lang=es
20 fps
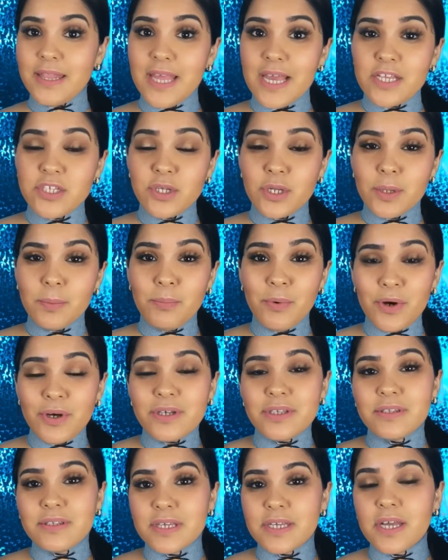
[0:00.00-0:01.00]
De hecho, les puedo
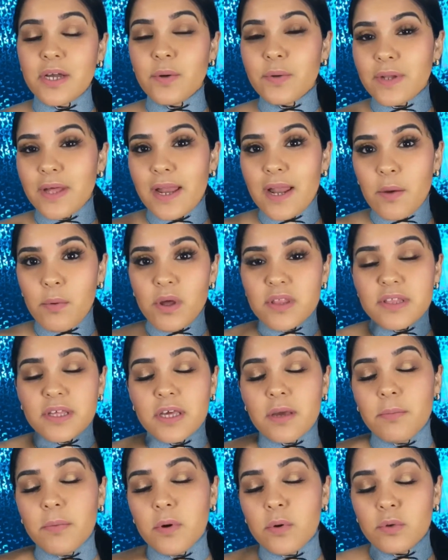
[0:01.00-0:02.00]
decir que es una de las
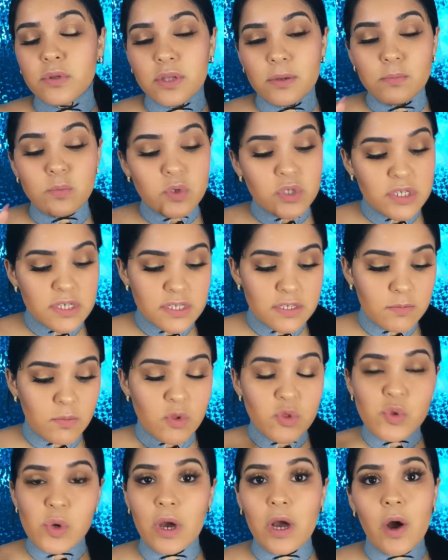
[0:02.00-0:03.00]
bases que me gusta
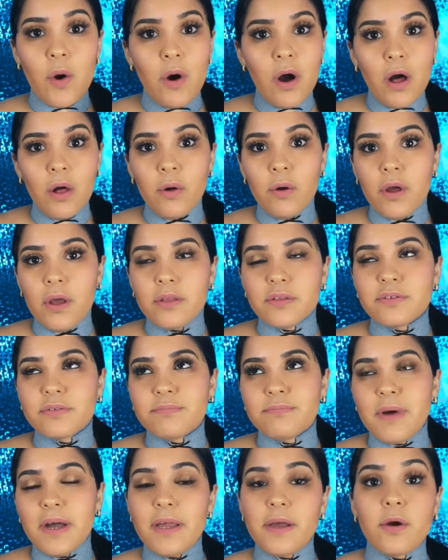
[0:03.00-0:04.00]
muchísimo. Su acabado es,
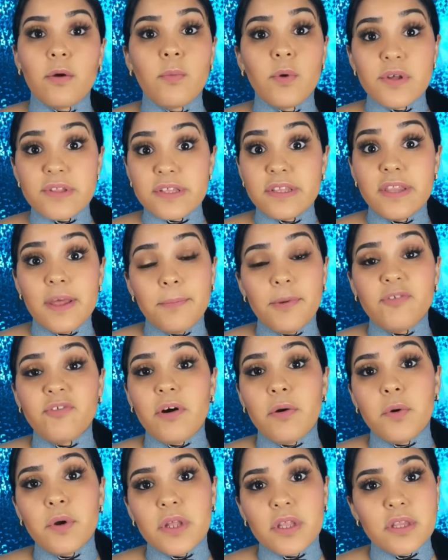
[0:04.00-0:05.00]
vaya, como decir, de mis
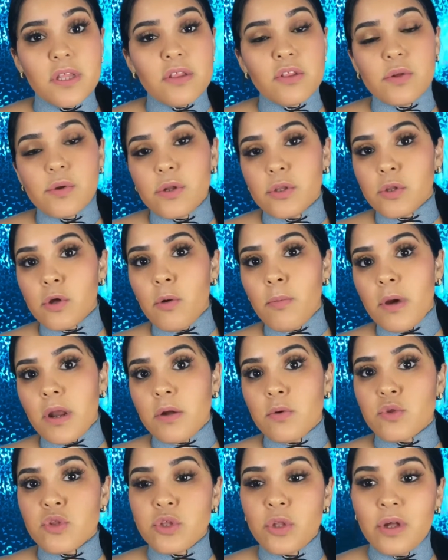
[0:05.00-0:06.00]
favoritas, sobre todo
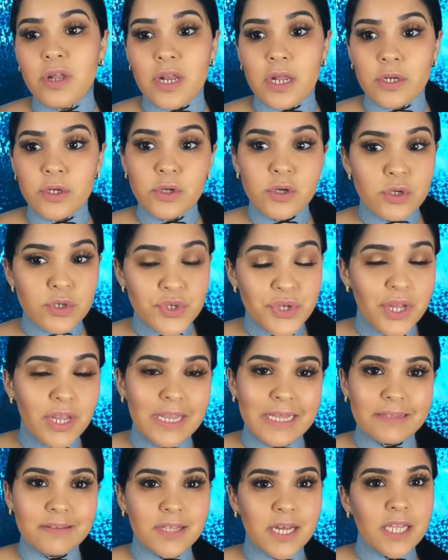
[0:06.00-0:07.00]
para uso de las noches,
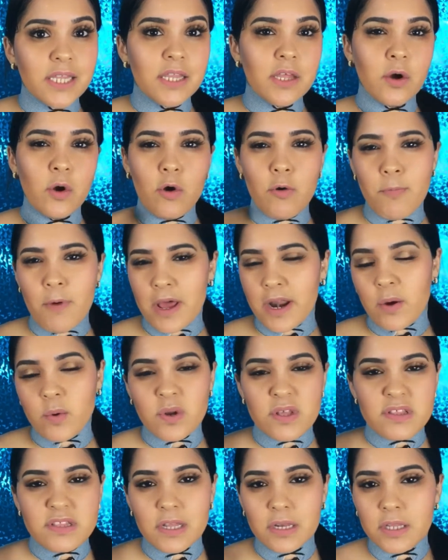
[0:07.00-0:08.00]
las tardes o para
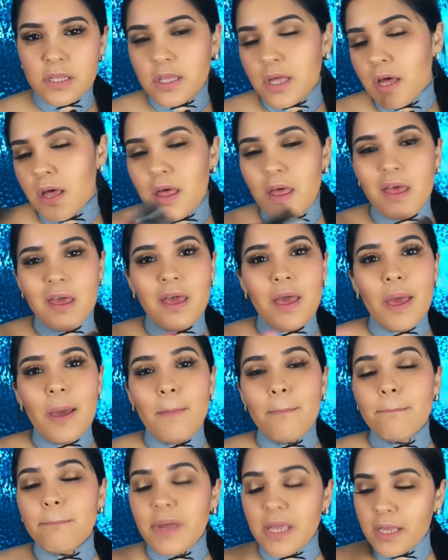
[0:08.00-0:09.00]
una salida.
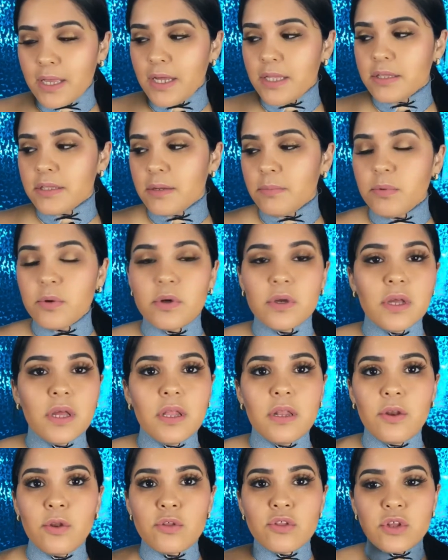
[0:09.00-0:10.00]
Me encanta
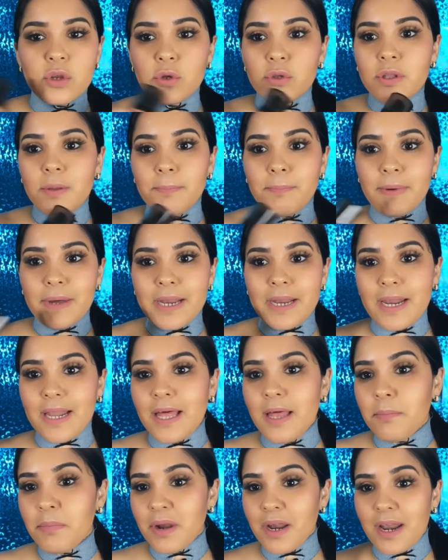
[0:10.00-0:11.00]
porque no se nota para
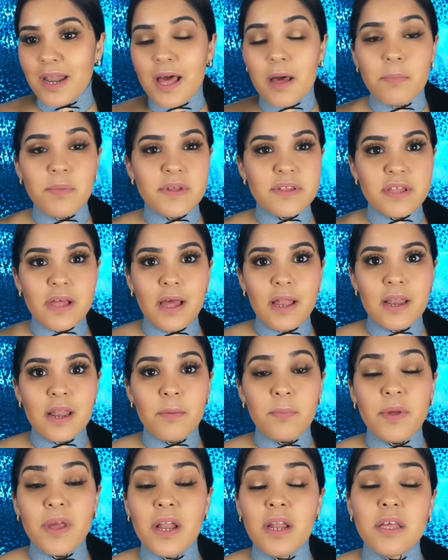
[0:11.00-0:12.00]
nada, para nada pesada en
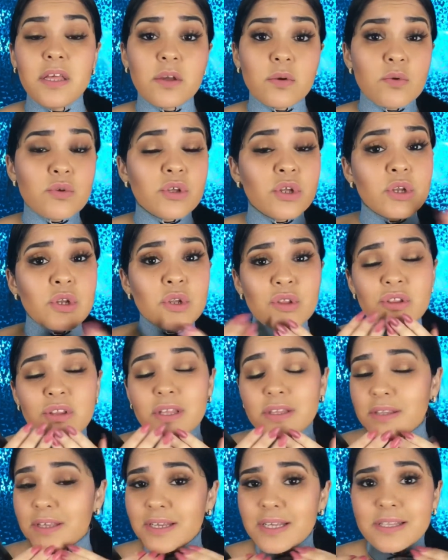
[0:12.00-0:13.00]
la piel. Incluso no
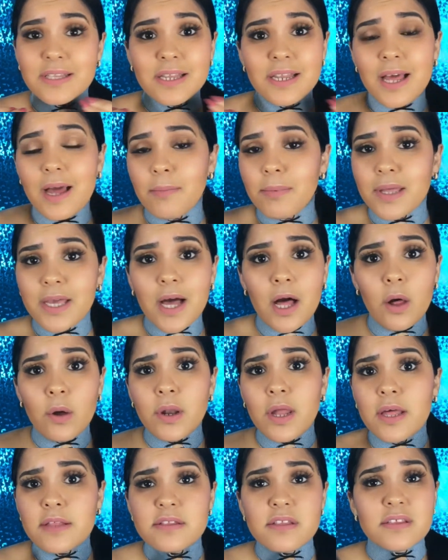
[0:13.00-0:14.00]
sientes que tienes aplicado
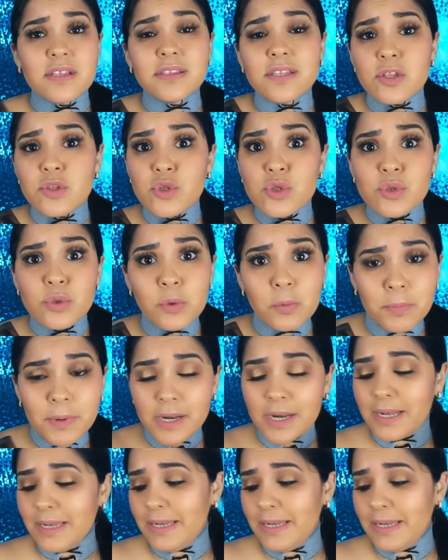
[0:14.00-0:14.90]
nada, se siente súper